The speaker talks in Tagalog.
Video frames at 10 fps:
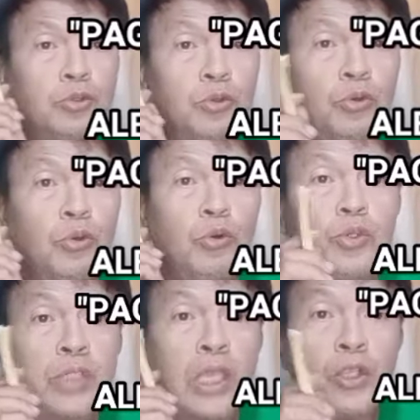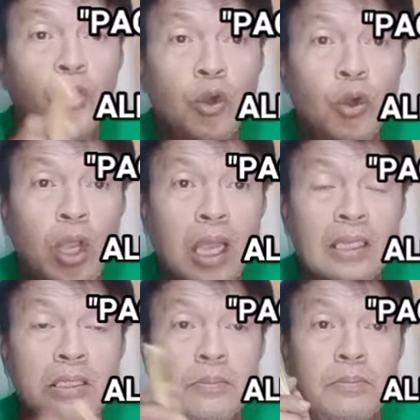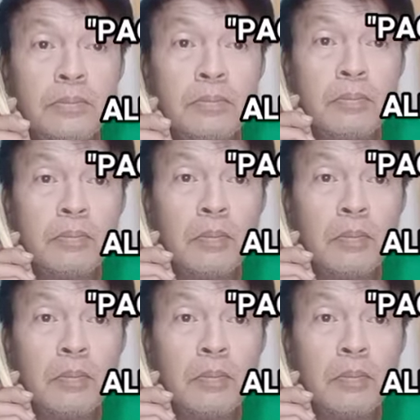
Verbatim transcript: ituturo ko sa inyo ang